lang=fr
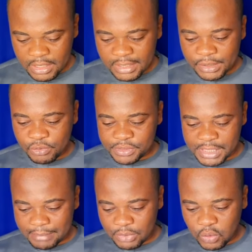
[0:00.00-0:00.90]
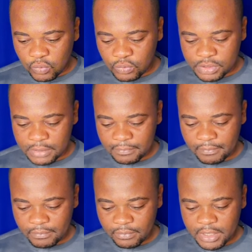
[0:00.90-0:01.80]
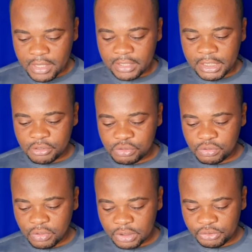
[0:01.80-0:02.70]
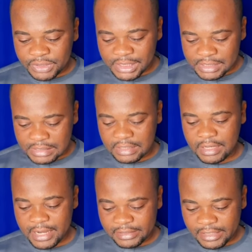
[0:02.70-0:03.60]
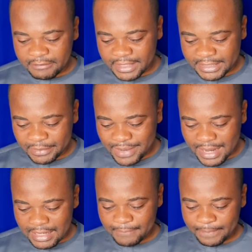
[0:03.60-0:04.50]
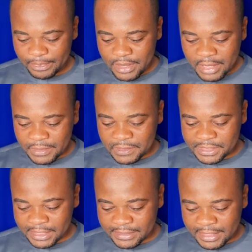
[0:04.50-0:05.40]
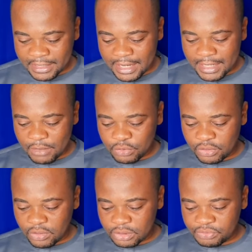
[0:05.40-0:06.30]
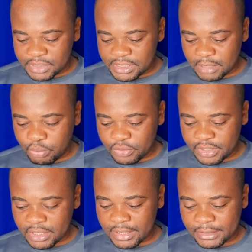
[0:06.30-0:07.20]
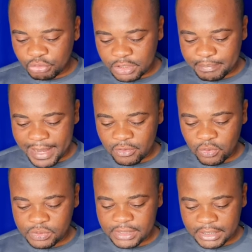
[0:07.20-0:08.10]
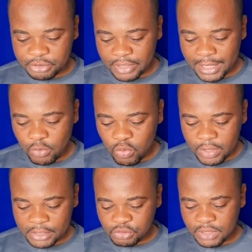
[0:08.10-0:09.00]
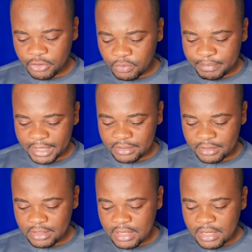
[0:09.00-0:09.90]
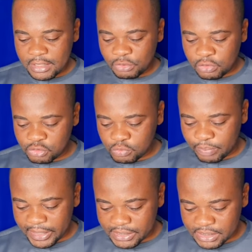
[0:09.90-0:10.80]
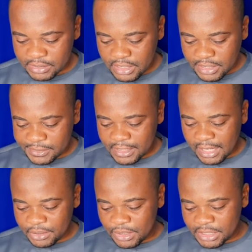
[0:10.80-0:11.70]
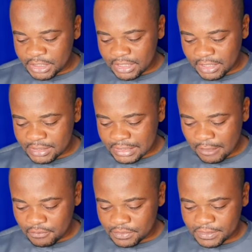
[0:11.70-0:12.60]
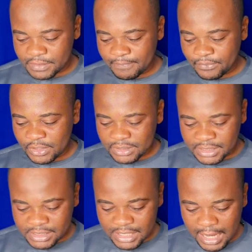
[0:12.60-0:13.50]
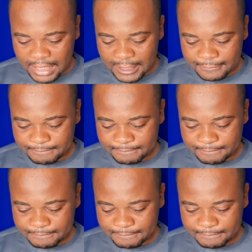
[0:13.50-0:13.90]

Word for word: Deuxième cause, usure du disque intervertébral. Dans certains cas, la hauteur du disque peut être réduite par cause naturelle, occasionnant une perte de souplesse. C'est la dégénérescence discale.